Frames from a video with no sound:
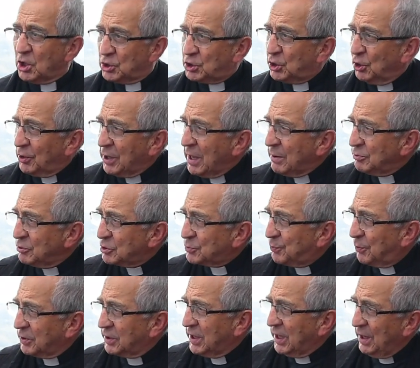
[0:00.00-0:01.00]
Lloramos
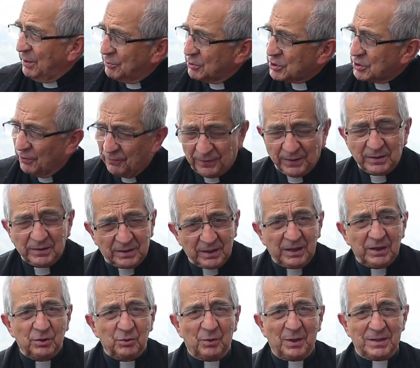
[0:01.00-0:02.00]
porque hemos
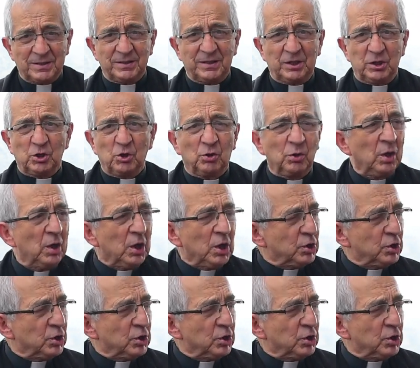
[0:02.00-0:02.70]
ofendido al Señor.